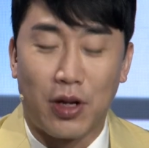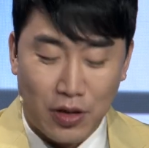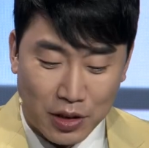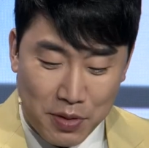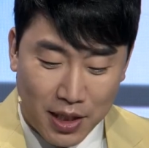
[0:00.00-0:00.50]

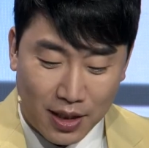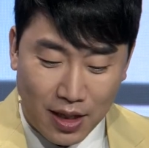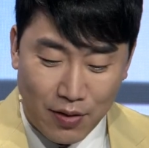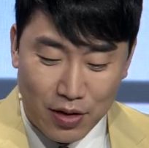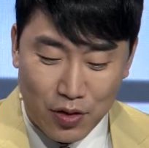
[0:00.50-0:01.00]
안녕하십니까?
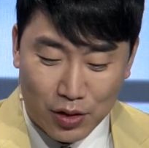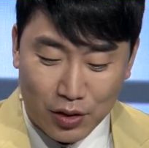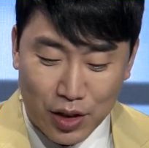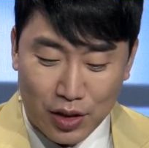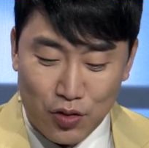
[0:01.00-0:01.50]
게임 관련 역사
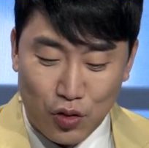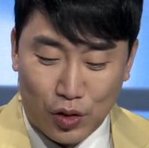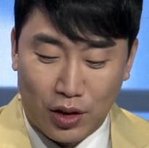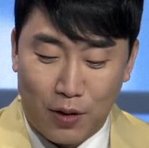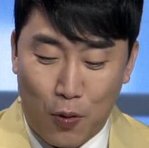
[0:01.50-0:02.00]
최신
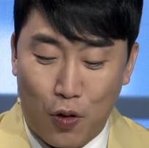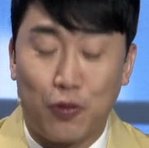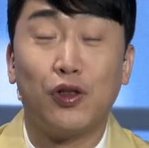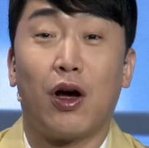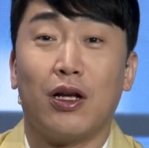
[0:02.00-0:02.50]
뉴스를 보고
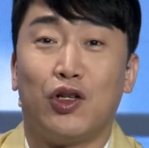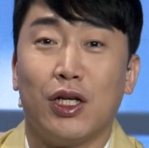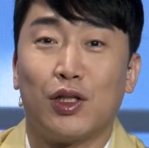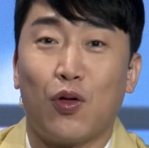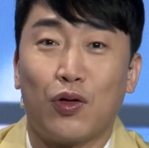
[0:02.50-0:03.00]
분석하는
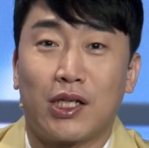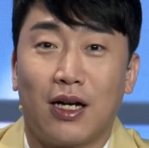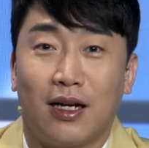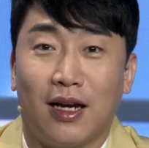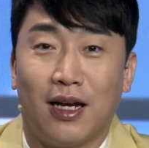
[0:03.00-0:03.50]
지스톡
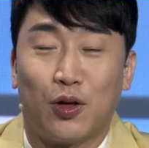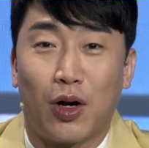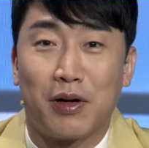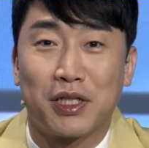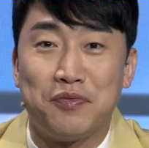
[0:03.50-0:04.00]
시간이
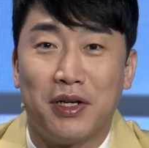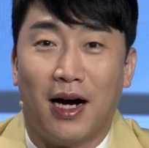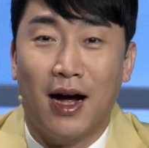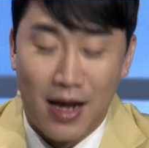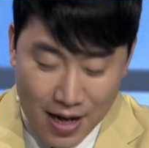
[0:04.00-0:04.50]
돌아왔습니다.
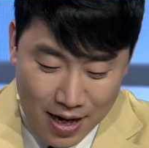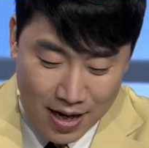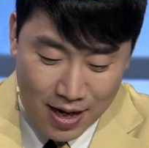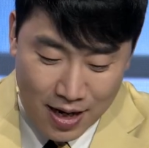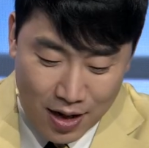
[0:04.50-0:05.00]

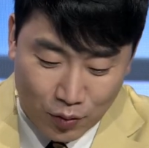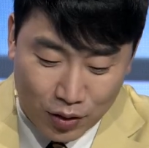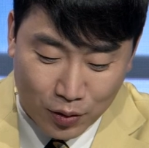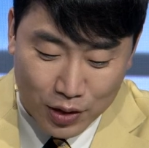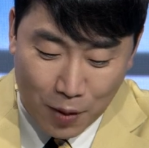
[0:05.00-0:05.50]
아,
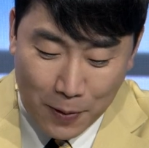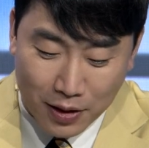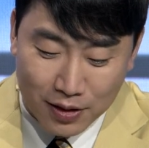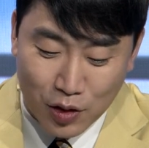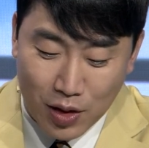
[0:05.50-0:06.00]
오늘도 제
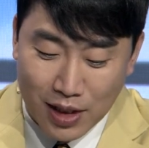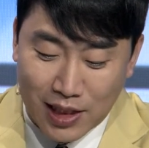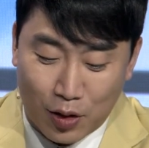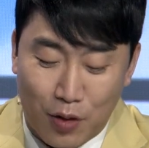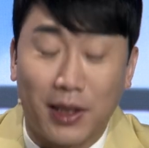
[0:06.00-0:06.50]
옆에는 정확한
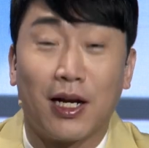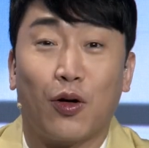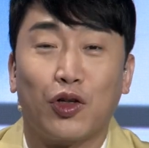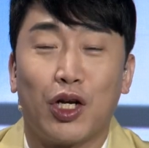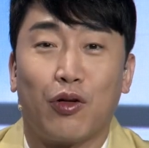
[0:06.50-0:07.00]
자료를
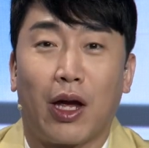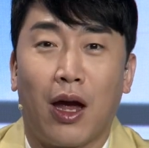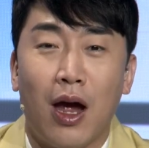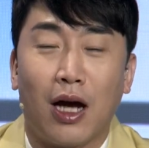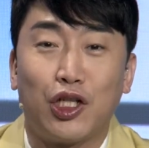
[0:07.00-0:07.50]
바탕으로 쉽고,
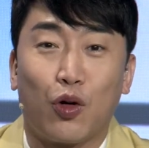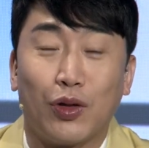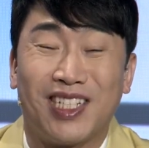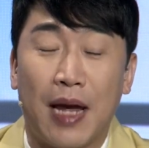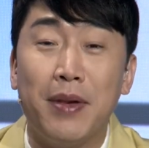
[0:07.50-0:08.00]
아,
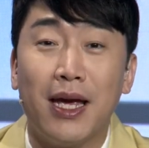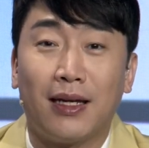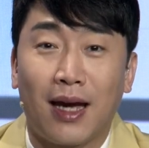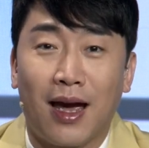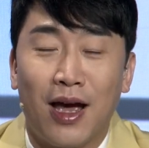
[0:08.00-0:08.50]
쉽고
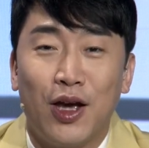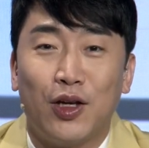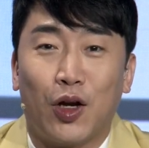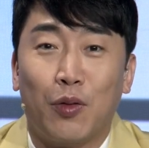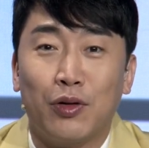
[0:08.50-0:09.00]
재미있게
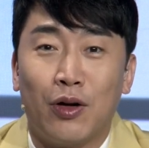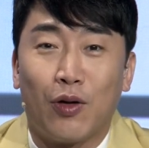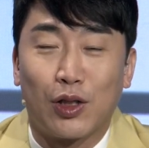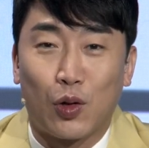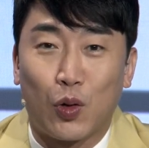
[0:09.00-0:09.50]

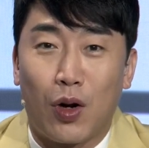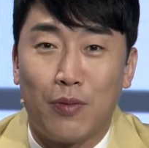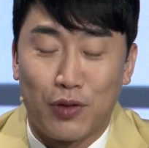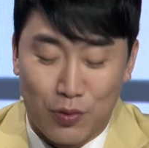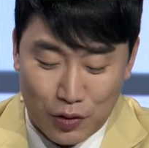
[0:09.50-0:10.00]
여러분들과 소통할
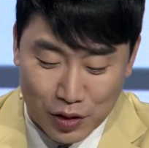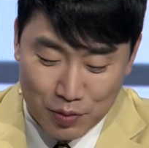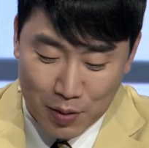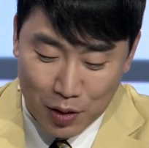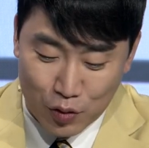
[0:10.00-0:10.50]
분을
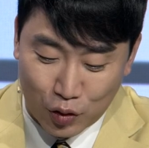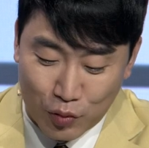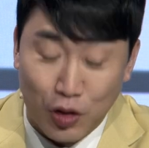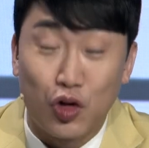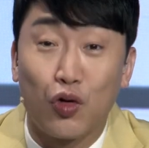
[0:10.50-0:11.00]
모셨습니다. 바로
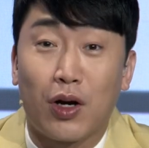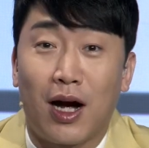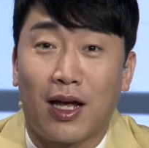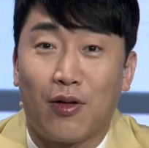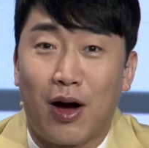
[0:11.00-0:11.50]
유튜버
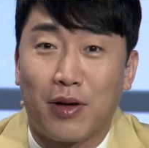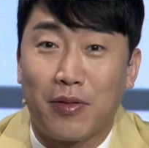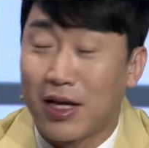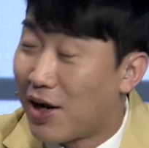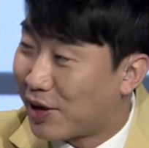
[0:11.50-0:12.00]
슈카네인과
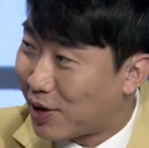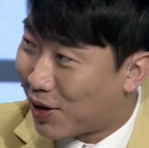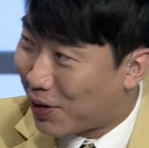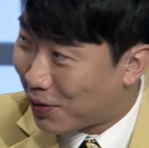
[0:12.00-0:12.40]
함께합니다. 안녕하세요.